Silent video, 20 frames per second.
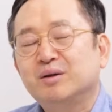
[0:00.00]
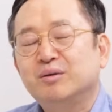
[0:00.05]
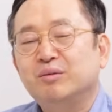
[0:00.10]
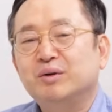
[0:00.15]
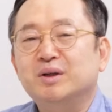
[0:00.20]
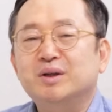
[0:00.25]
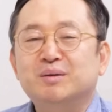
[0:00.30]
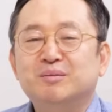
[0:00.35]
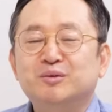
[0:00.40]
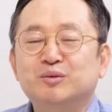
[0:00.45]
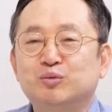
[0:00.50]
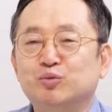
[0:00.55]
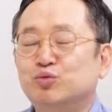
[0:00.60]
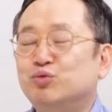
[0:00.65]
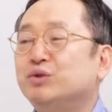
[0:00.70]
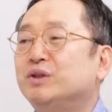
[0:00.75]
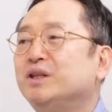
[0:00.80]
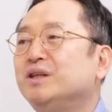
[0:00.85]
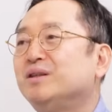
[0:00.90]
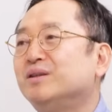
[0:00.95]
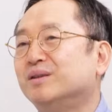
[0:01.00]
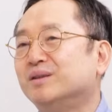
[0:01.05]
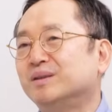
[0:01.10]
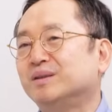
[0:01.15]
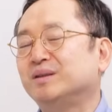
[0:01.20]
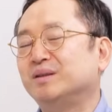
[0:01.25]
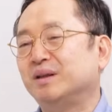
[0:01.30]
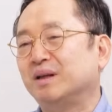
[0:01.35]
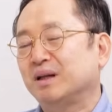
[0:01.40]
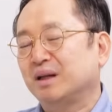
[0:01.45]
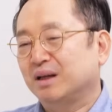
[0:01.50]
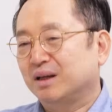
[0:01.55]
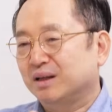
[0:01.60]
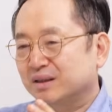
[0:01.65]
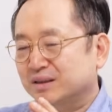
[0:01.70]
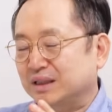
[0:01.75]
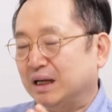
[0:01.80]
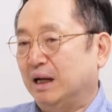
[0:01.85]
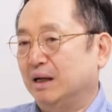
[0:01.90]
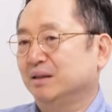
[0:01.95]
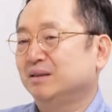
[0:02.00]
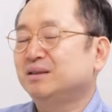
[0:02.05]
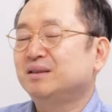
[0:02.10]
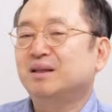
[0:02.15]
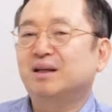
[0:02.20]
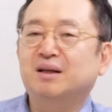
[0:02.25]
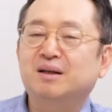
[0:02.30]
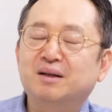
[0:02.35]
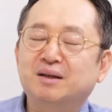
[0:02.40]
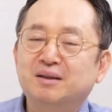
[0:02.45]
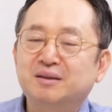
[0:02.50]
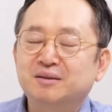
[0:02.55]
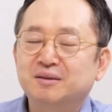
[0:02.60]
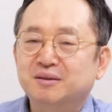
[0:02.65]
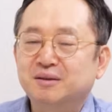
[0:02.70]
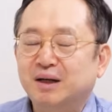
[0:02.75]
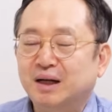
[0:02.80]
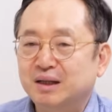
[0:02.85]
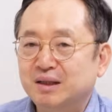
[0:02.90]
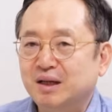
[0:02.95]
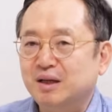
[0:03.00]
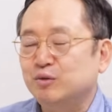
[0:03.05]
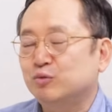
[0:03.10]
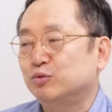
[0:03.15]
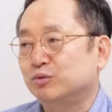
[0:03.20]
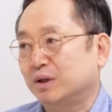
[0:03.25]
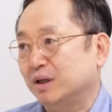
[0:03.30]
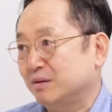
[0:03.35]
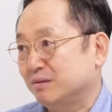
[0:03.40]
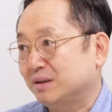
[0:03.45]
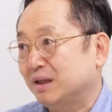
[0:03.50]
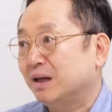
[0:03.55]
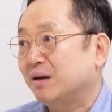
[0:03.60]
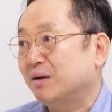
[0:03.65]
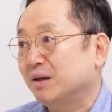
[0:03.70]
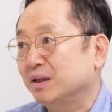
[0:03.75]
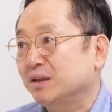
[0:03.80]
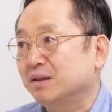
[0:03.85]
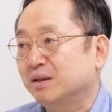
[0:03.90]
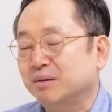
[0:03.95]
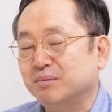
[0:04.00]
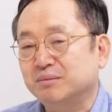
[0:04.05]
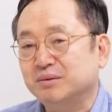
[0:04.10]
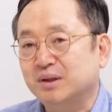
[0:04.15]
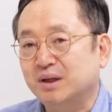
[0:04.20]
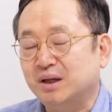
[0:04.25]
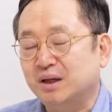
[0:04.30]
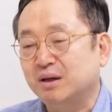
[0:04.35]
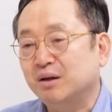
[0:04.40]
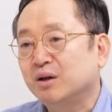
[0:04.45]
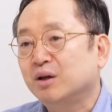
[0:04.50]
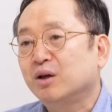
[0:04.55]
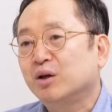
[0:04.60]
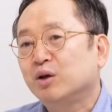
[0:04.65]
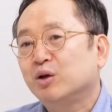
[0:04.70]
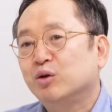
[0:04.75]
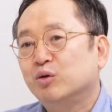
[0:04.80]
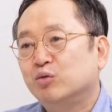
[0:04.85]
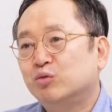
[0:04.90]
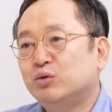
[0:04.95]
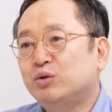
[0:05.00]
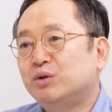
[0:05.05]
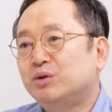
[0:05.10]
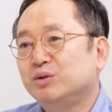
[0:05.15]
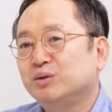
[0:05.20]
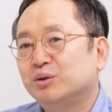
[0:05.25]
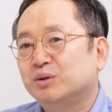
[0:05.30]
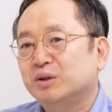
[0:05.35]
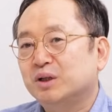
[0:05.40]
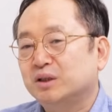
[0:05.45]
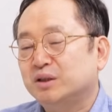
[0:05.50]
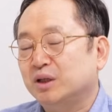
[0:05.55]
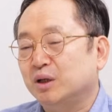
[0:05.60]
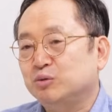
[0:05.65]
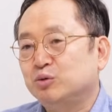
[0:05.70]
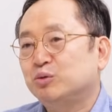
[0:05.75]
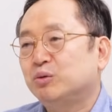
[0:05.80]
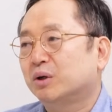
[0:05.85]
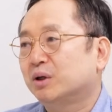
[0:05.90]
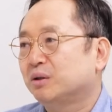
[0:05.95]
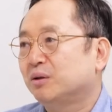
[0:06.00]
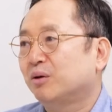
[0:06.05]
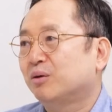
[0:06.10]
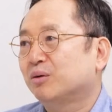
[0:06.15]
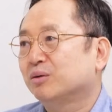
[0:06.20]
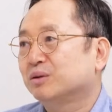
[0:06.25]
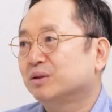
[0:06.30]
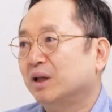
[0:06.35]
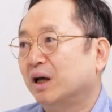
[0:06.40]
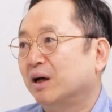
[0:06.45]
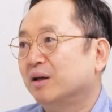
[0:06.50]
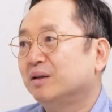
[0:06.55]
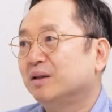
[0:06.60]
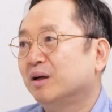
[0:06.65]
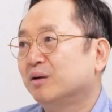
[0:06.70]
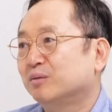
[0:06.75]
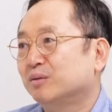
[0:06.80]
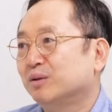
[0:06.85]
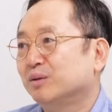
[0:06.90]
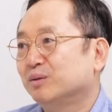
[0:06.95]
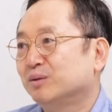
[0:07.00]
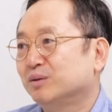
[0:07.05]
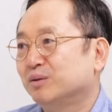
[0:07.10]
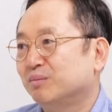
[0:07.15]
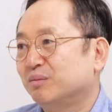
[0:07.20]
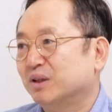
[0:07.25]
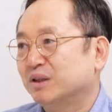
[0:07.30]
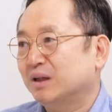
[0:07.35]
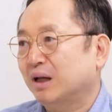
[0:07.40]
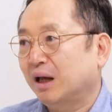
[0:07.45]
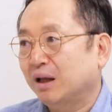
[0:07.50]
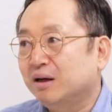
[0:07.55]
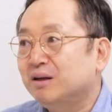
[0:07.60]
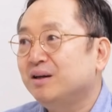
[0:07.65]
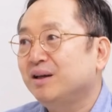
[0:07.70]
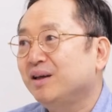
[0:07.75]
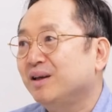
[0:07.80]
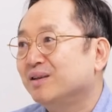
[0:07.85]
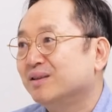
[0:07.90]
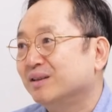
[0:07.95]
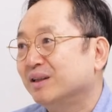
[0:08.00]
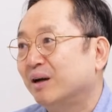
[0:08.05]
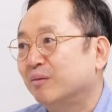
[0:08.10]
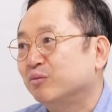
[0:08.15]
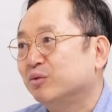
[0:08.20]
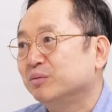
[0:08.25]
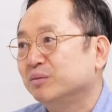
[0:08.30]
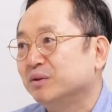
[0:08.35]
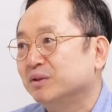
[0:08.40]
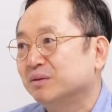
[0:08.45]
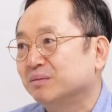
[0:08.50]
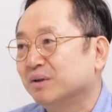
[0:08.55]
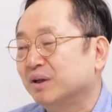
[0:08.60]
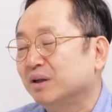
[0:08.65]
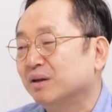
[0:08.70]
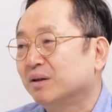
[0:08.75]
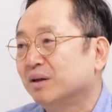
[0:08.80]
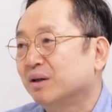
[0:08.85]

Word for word: 왜냐하면 우리는 작은 나라에서 하나의 국가를 살아왔기 때문에 울릉도나 제주도가 떨어져 나간다고 해도 정말 살을 내있는 아픔이지만